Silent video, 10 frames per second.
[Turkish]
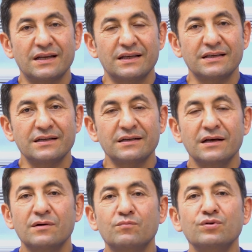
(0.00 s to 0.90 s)
gerekir.
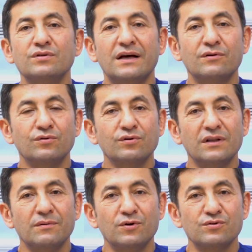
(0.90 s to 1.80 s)
Bunlar
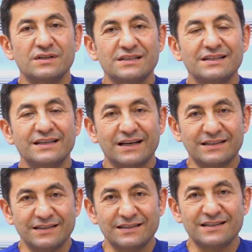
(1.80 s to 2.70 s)
uygulama öncesi
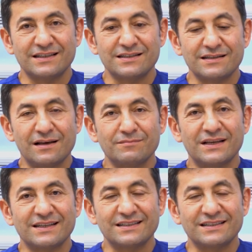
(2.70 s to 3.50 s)
dikkat edilecek işlemler.